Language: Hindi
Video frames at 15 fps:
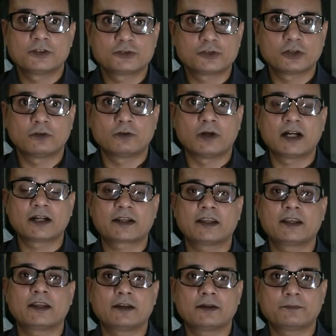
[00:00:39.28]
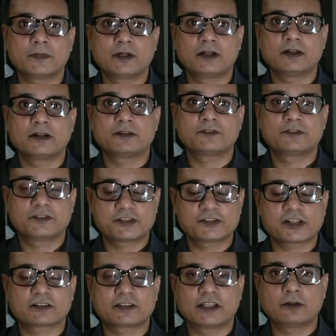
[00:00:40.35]
जो वहाँ के
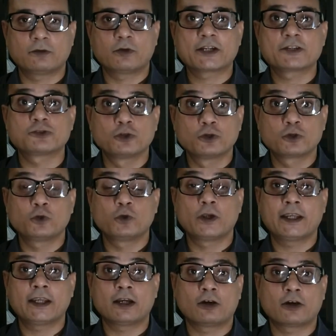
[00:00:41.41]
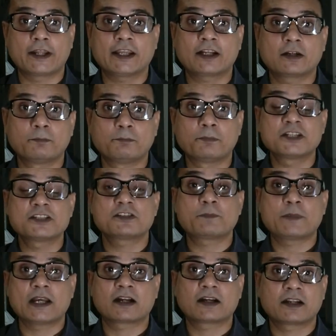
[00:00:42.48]
शिक्षक थे वो एकजुट हुए और एक मंच
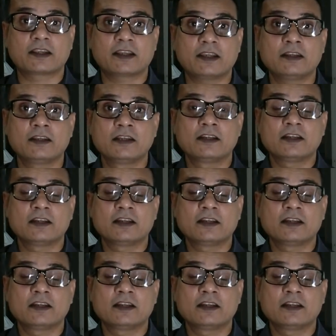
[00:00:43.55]
पे आकर के